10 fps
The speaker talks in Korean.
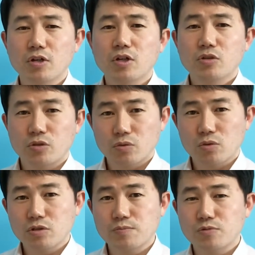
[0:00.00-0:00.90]
그리고 그
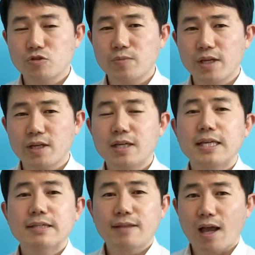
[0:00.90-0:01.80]
물음에
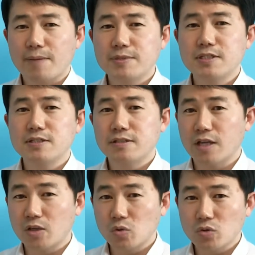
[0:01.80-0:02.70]
답을
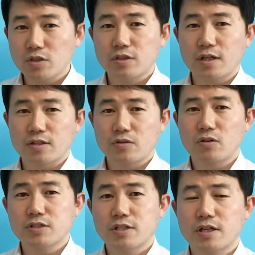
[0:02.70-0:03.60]
내놓는다는
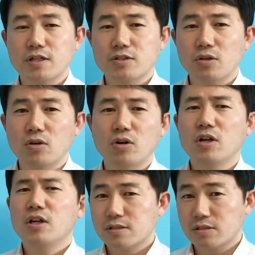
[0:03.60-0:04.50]
것에 대해서
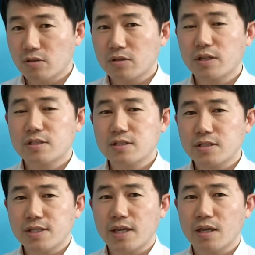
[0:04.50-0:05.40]
그렇게
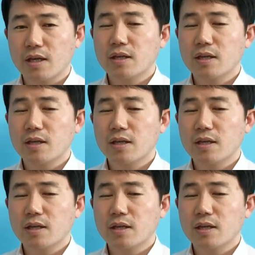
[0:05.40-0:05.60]
크게